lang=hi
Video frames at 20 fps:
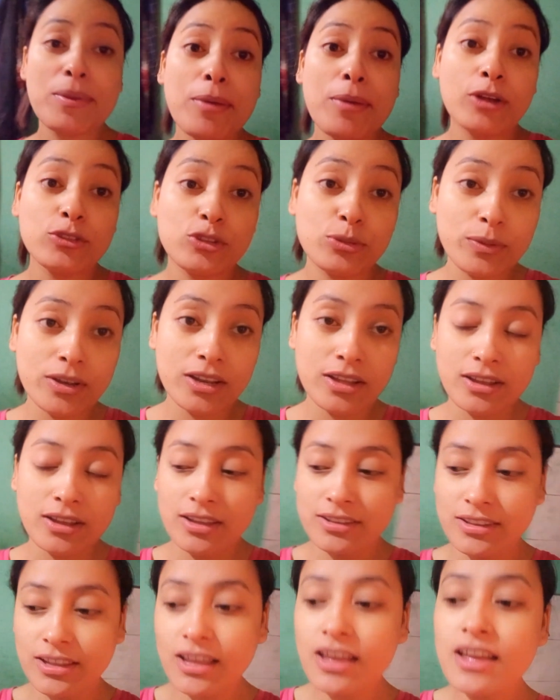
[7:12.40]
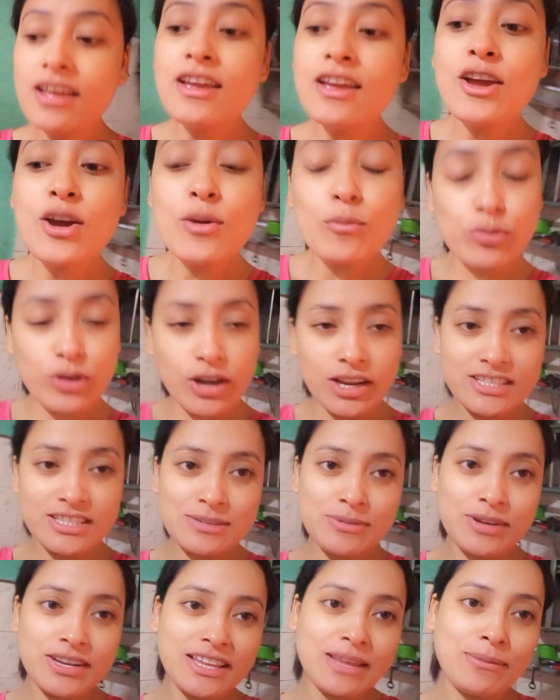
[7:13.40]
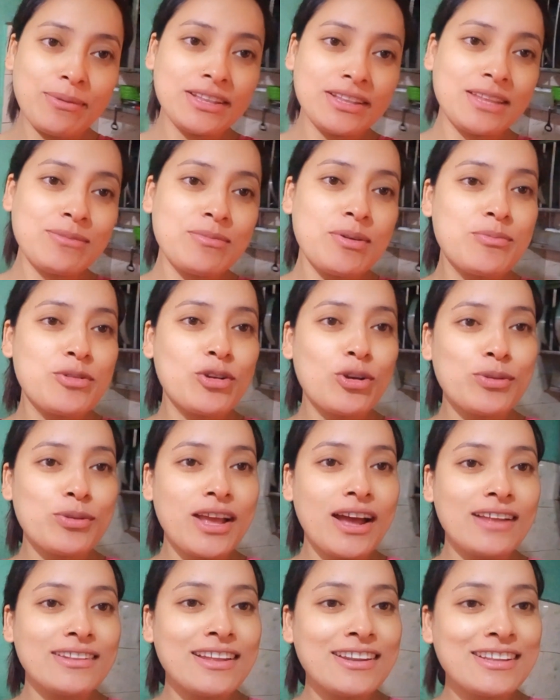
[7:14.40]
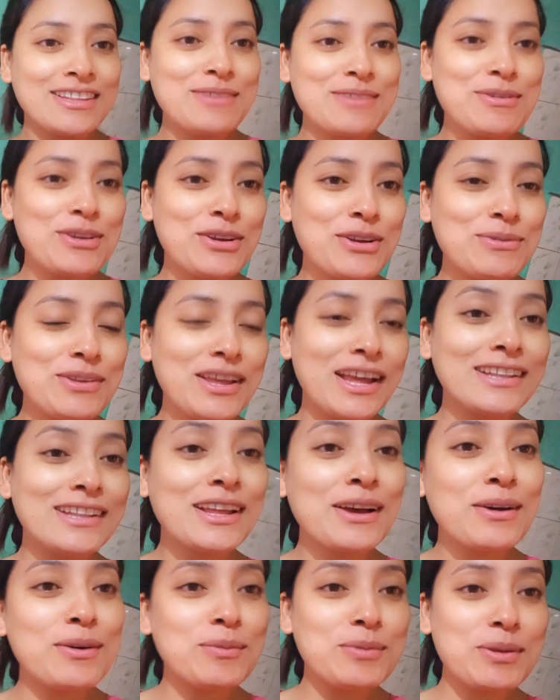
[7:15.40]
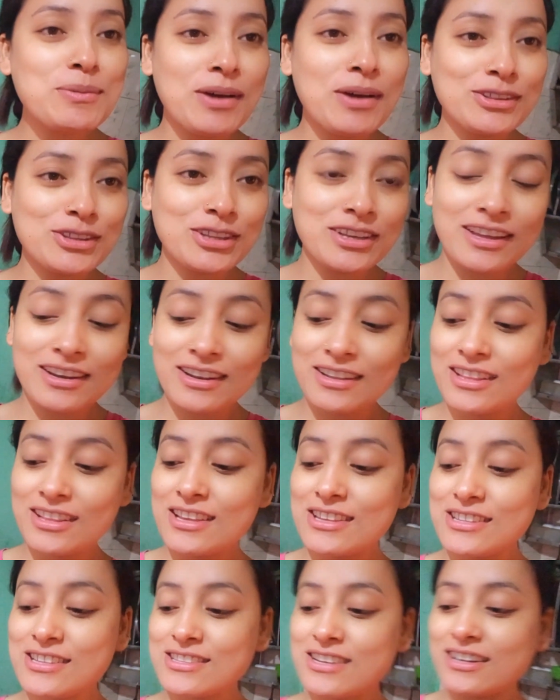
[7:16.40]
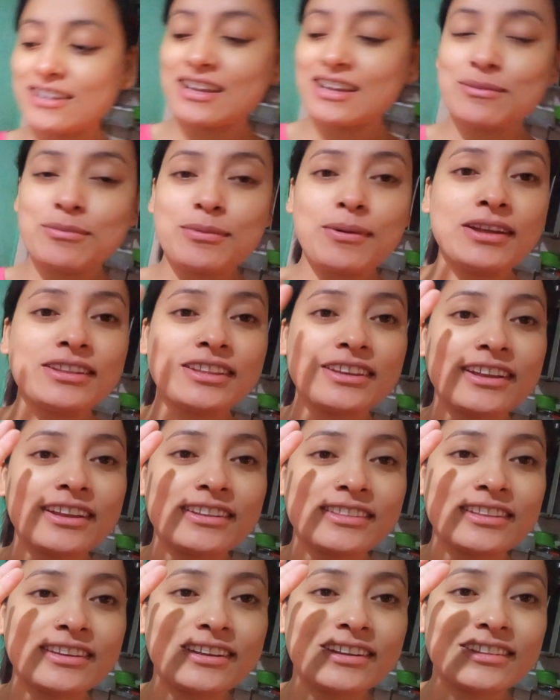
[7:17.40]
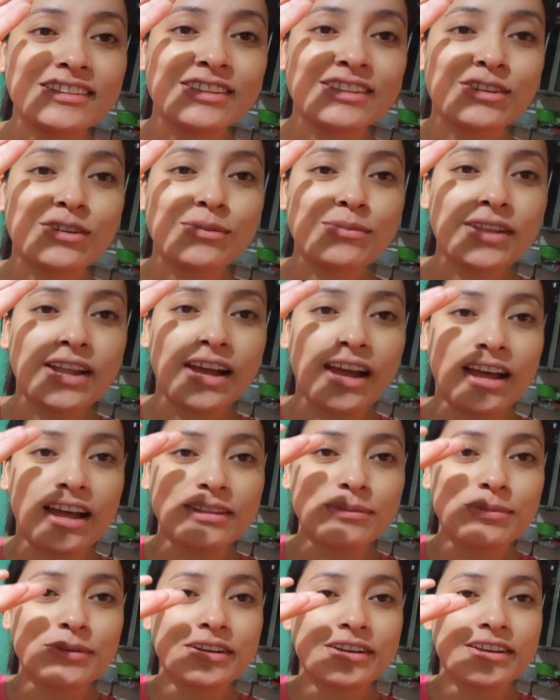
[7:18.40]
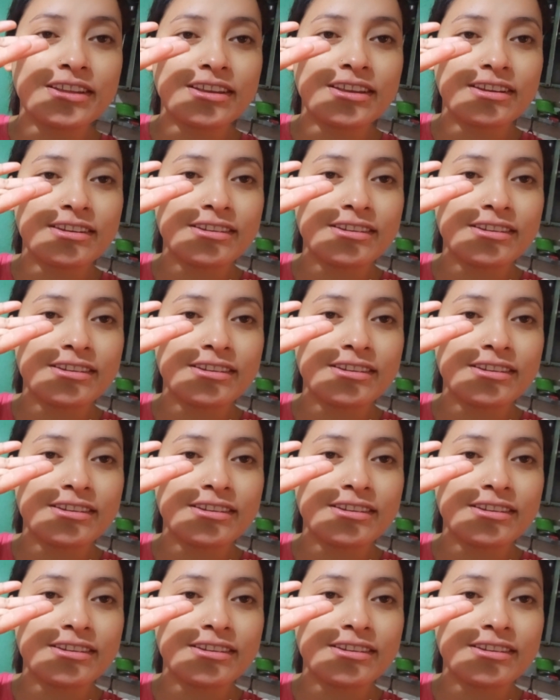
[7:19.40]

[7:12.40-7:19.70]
बातों पर लग गए थे पुराने जमाने की बातें मम्मी को भी याद आ रही थी मेरे को भी याद है हम अपनी बातें कर रहे थे इसी चक्कर में बातें करते करते देखो मेरा हाथ भी घड़ी है